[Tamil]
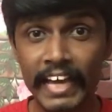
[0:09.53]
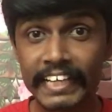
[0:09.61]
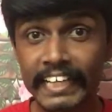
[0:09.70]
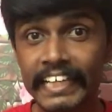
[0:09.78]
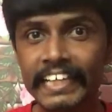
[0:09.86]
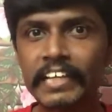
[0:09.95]

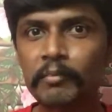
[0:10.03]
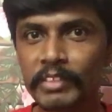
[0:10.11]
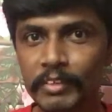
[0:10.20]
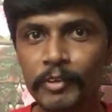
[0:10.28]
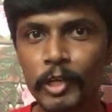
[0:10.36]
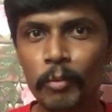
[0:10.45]
இன்றைக்கி நம்ம
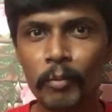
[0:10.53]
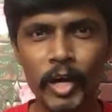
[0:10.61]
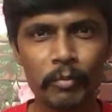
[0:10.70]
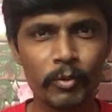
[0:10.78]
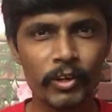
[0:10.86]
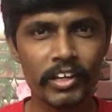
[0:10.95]
இந்த வீடியோவில் பார்க்க
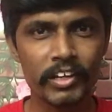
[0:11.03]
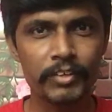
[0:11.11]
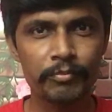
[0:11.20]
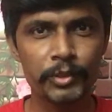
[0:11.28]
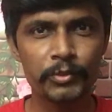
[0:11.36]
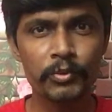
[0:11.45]
போகிற
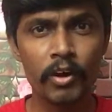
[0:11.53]
ரிவ்யூ